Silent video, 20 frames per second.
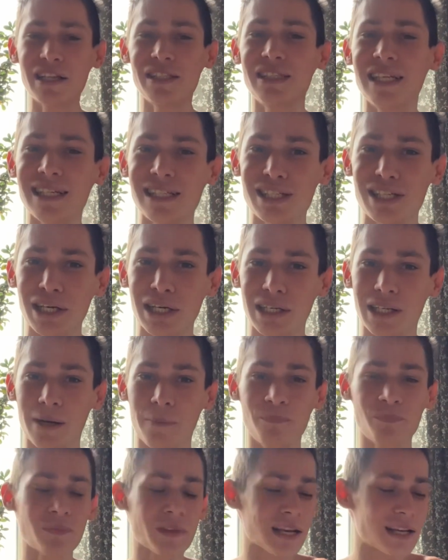ни
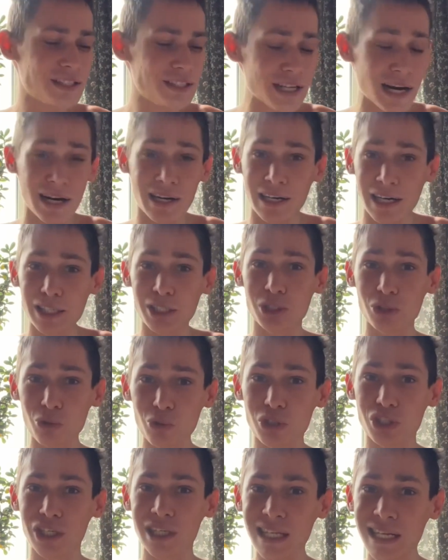телом. Я хочу
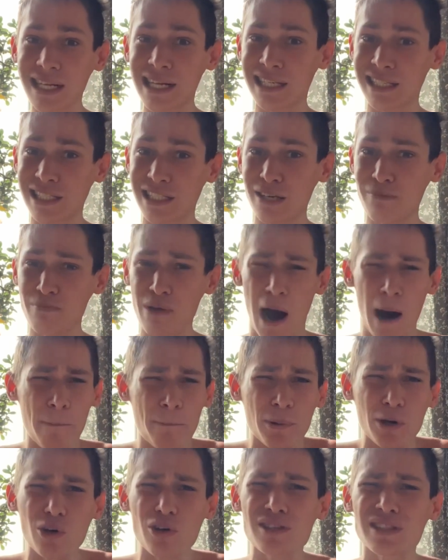жить для себя,
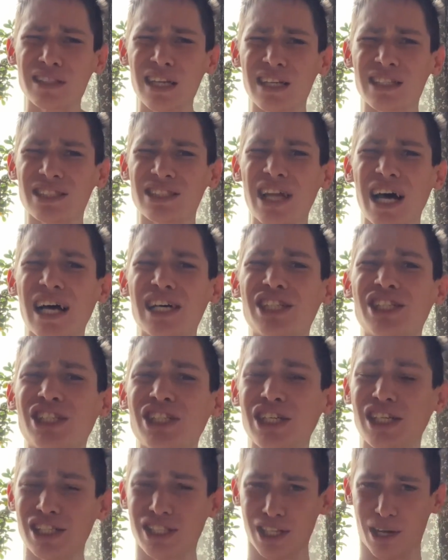просто
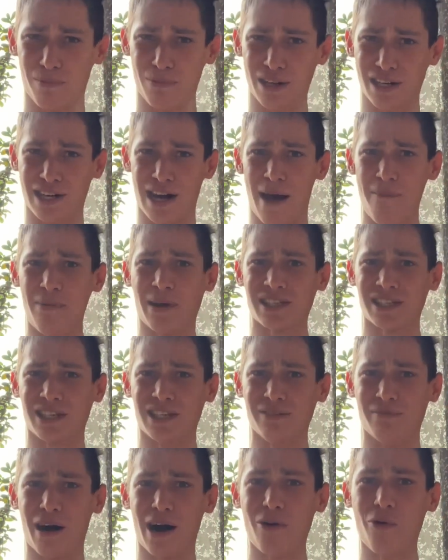тащиться, блин, капец, я
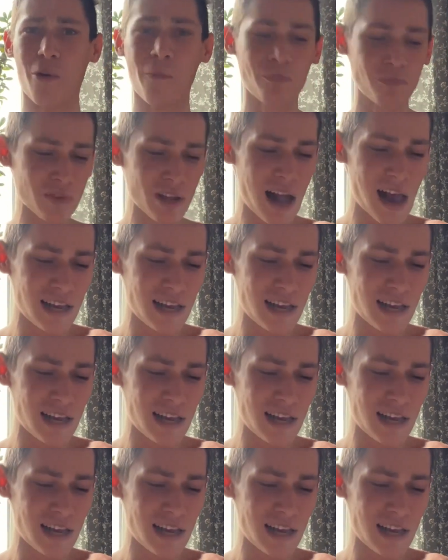не могу.